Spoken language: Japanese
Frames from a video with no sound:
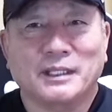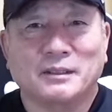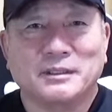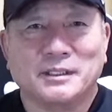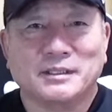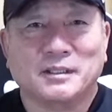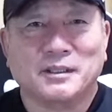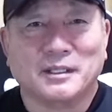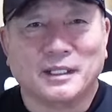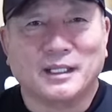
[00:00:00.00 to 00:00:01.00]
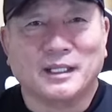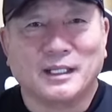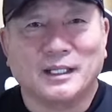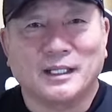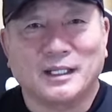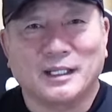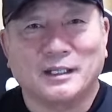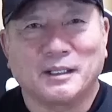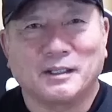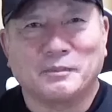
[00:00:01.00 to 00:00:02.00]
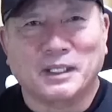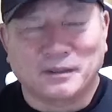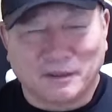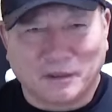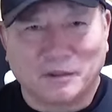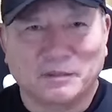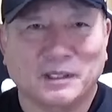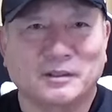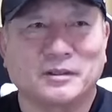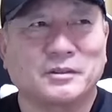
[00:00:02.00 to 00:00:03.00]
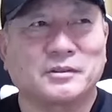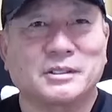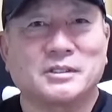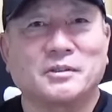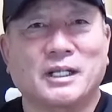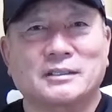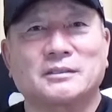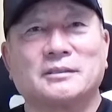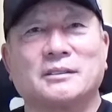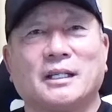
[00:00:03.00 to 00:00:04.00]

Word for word: 逆転サヨナラ満塁ホームランという史上初